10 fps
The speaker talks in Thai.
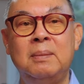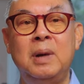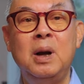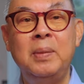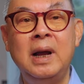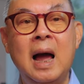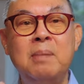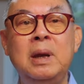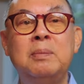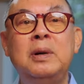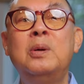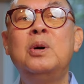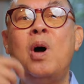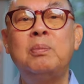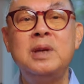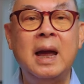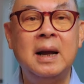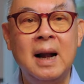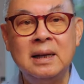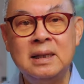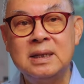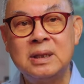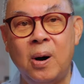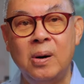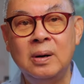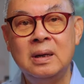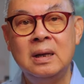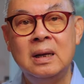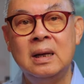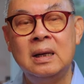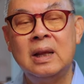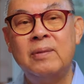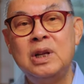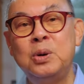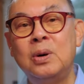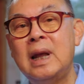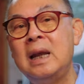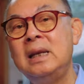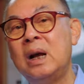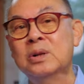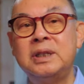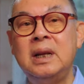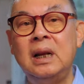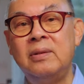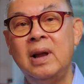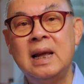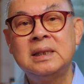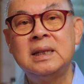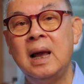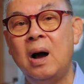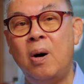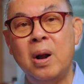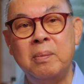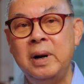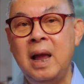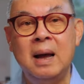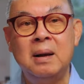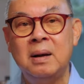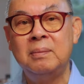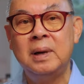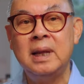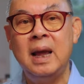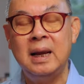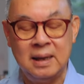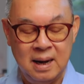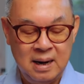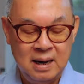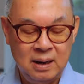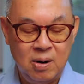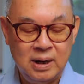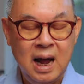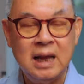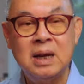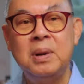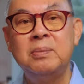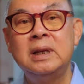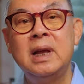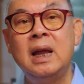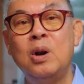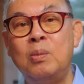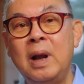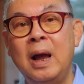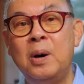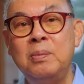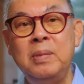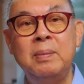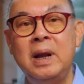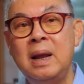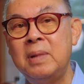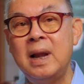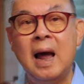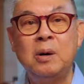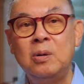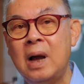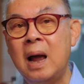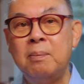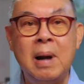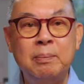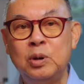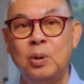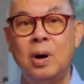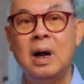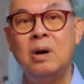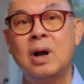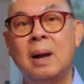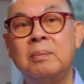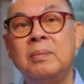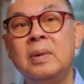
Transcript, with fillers: มันก็เป็นการบิดพริ้วรอบใหญ่ครั้งที่ 2 แต่ว่าช่วงนั้นเยลซินหรือว่ารัสเซียอ่อนเปรี้ยประเทศ ค่อนข้างจะเป็นประเทศล้มเหลว มีประเด็นปัญหาของการปรับตัวเข้ากับ